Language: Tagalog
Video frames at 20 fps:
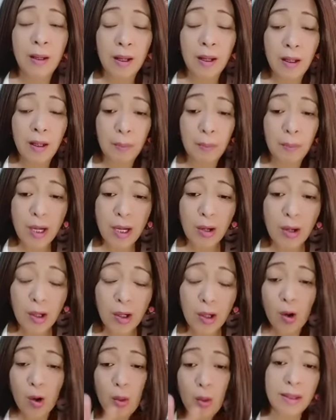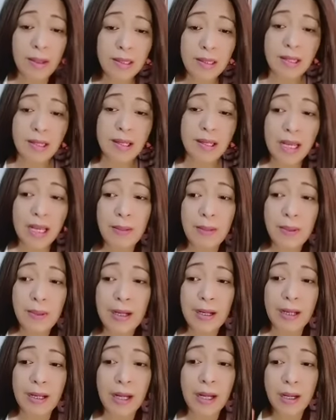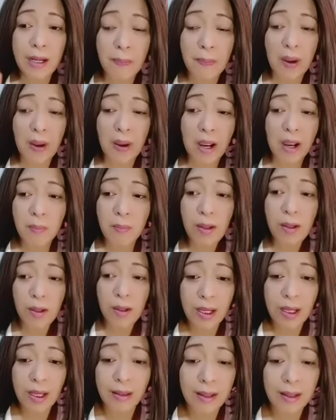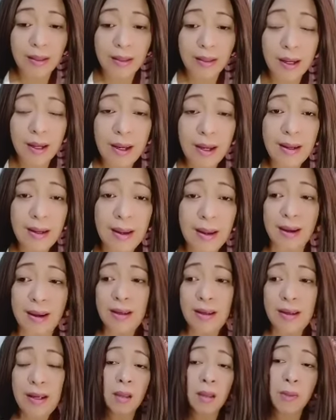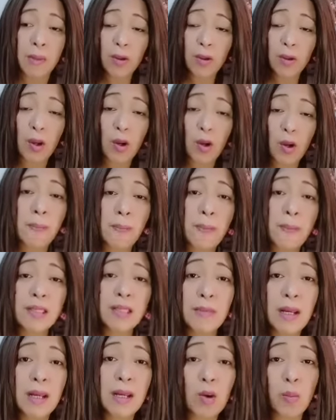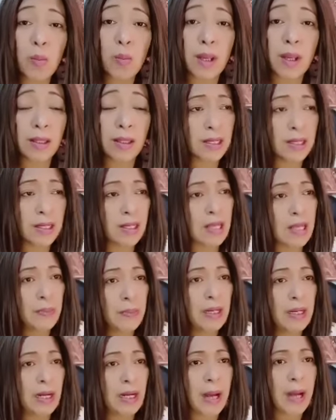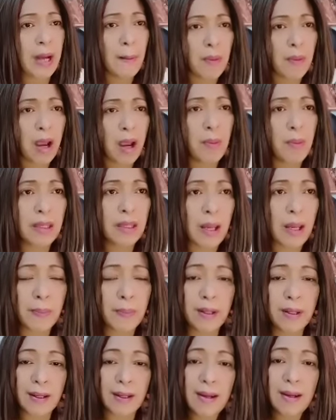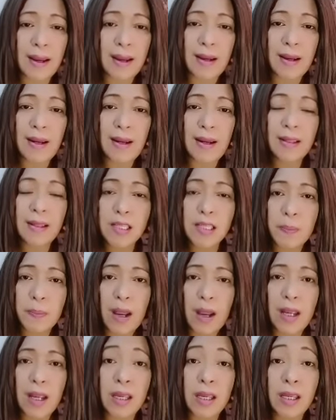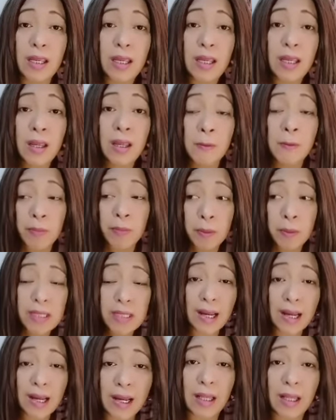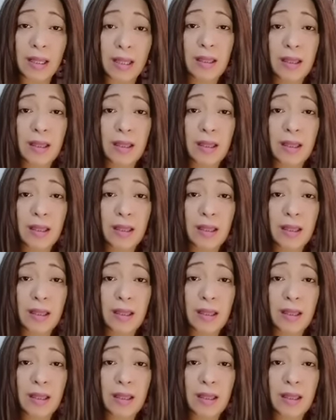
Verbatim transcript: Meron nagkukomenta, sinasabi nila na napaka-minor de edad ni Reyna pero ako nabasa mga comment na sinasabi nila napakabata pa ni Reyna at isa pa ay may sakit.